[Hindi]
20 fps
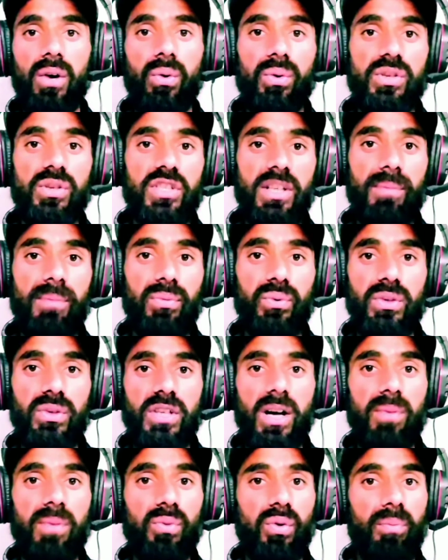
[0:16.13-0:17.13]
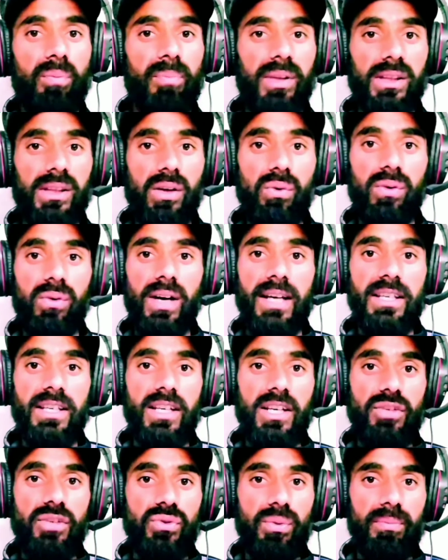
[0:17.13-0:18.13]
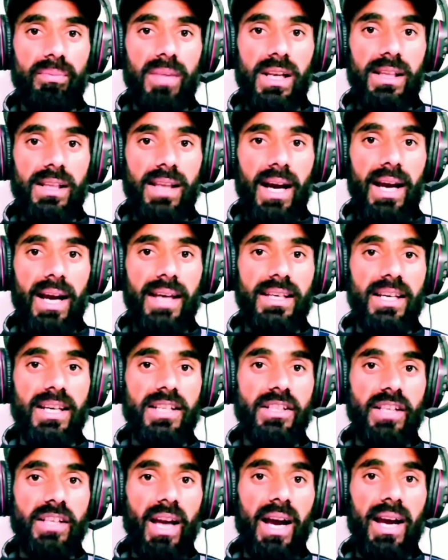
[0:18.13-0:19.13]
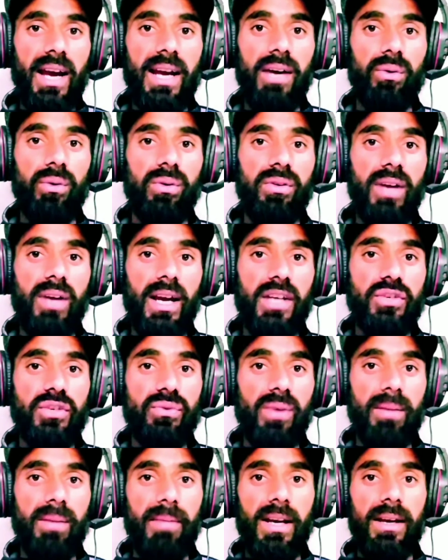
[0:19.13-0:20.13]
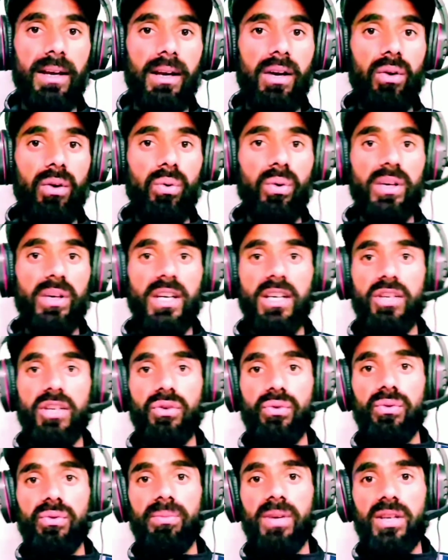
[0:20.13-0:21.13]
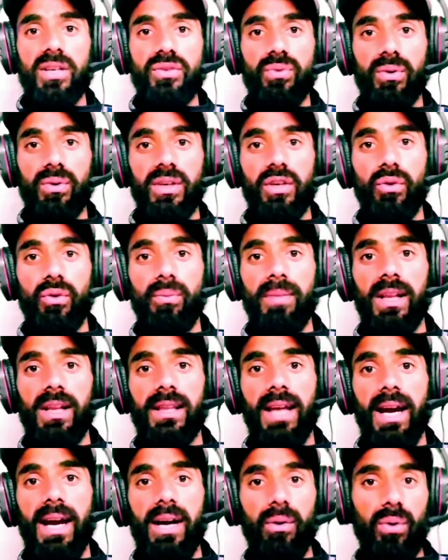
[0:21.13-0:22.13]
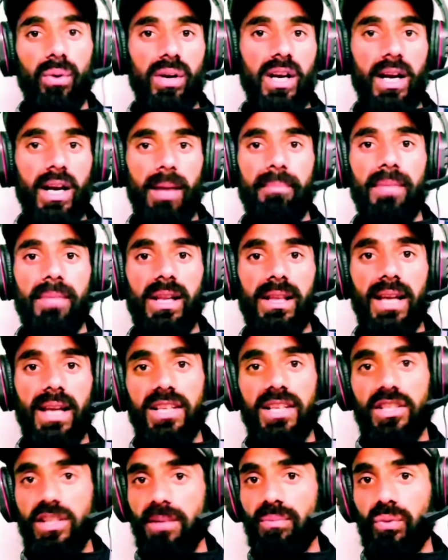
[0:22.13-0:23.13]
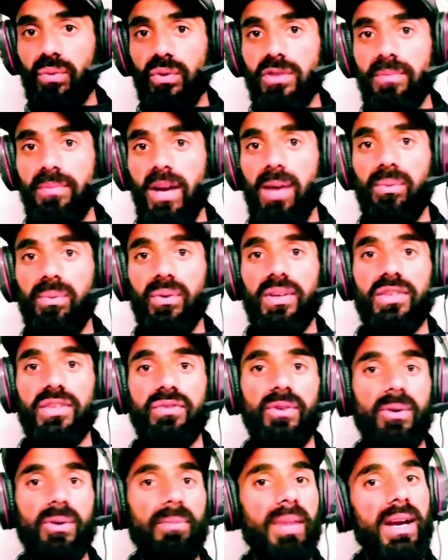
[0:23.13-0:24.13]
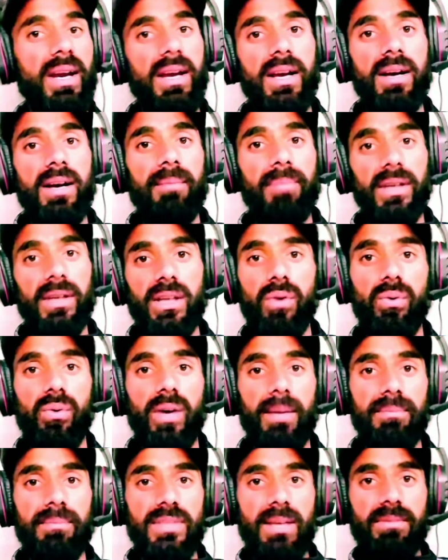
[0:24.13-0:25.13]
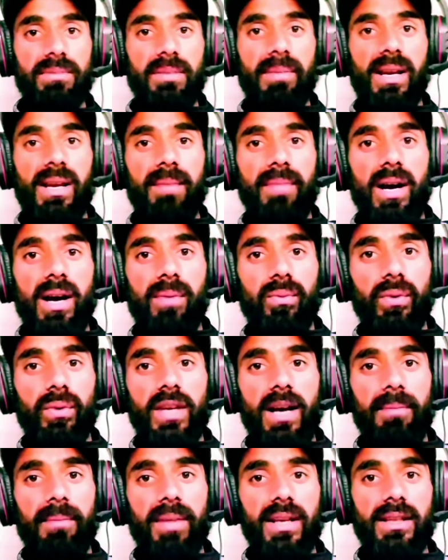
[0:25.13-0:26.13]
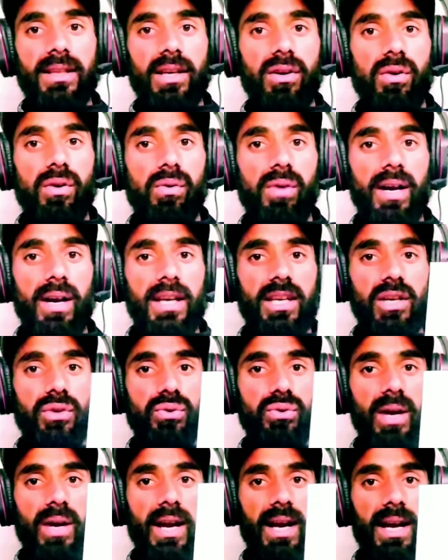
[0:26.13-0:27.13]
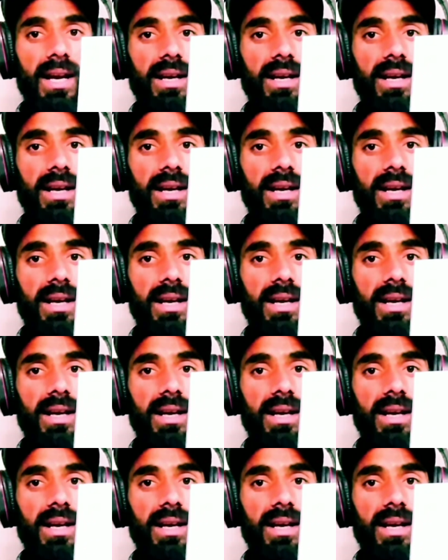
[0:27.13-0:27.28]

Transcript: और सब कुछ आपको बताऊँगा ये जो मिलता है ये क्या है एक्चुअल में और ये यूट्यूबर उसको क्यों मिलता है और कब मिलता है सब कुछ मैं आपको इस वीडियो में बताऊंगा सबसे पहले मैं आपको यहाँ पर दिखाऊंगा ये जो है